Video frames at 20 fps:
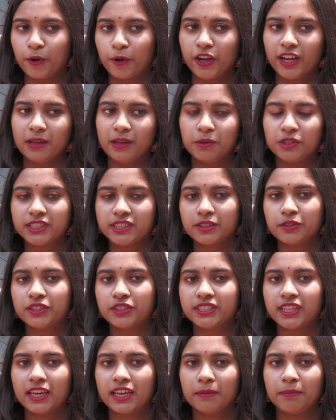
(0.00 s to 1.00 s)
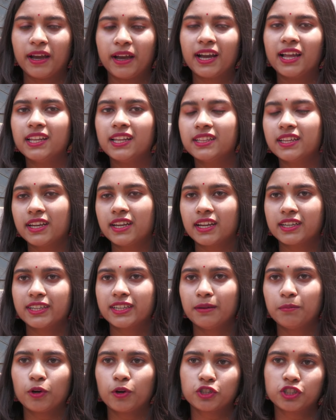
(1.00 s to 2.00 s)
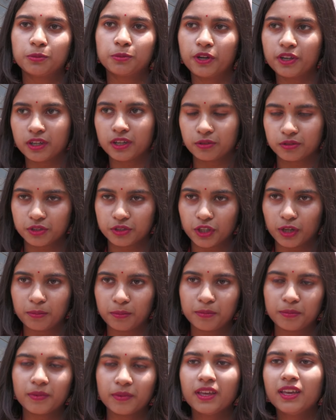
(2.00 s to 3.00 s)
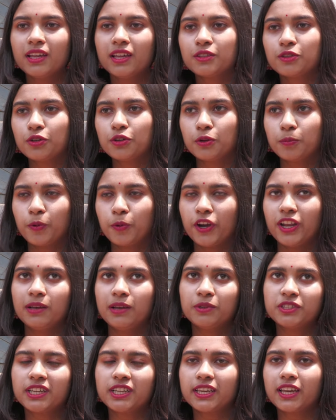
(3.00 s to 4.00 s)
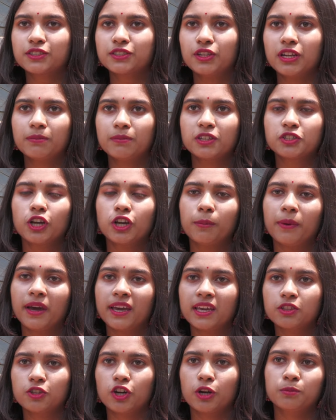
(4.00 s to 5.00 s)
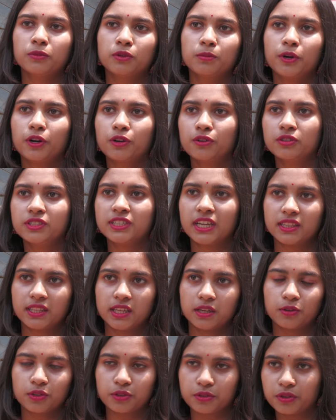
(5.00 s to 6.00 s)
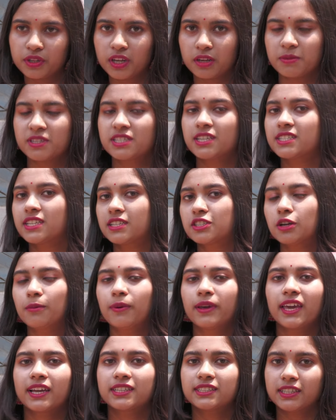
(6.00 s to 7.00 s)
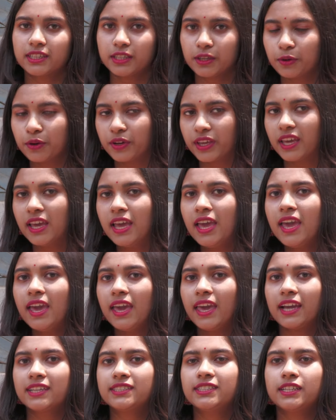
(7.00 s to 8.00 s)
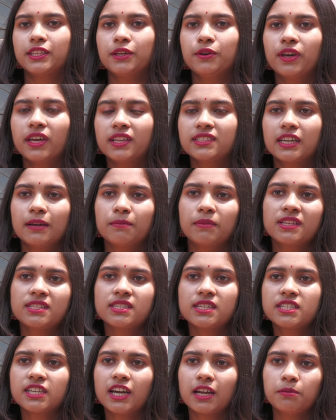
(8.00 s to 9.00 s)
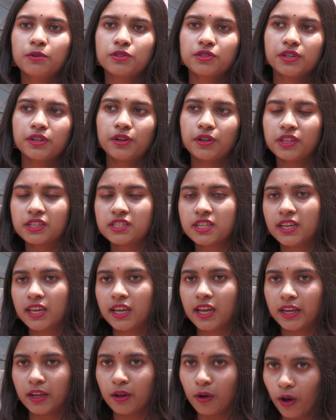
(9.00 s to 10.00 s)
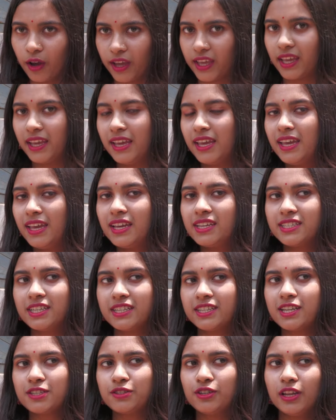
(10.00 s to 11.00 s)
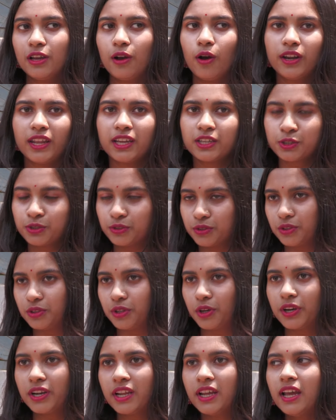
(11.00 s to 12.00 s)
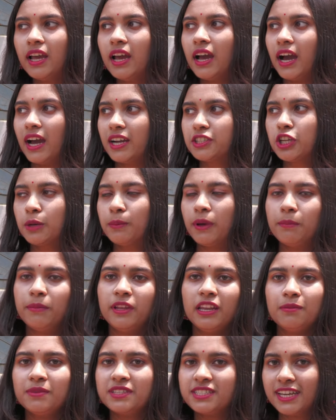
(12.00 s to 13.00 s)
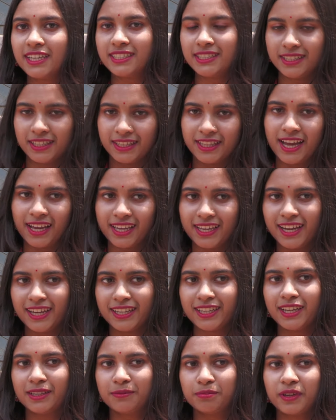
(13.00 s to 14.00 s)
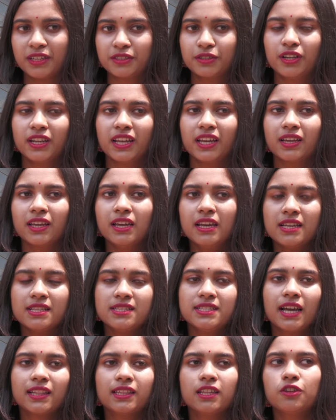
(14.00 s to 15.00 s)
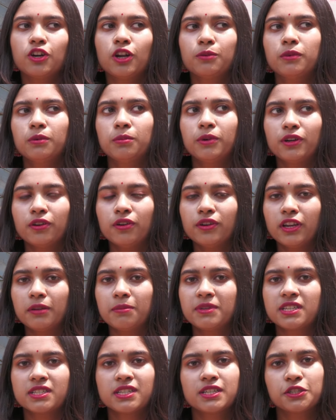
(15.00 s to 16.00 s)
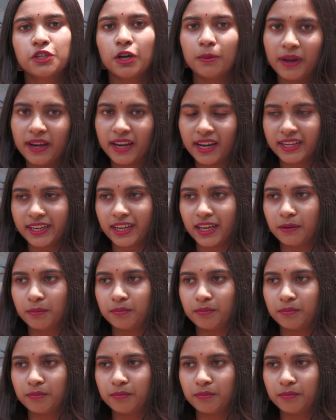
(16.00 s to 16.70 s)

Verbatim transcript: পহেলা বৈশাখ হচ্ছে বাঙালিদের একটা বর্ষবরণের উৎসব তো পয়লা বৈশাখে আসলে আমরা সবাই ধর্ম বর্ণ জাতি গোত্র নির্বিশেষে সবাই একসাথে হই একসাথে হয়ে যে আমরা যে সার্বজনীনতাটা এখানে হয় সেটা আসলে অনেক সুন্দর আর সবাই মিলেমিশে একসাথে থাকি এটা আসলে জাতি ধর্ম বর্ণ নির্বিশেষে সবার একটা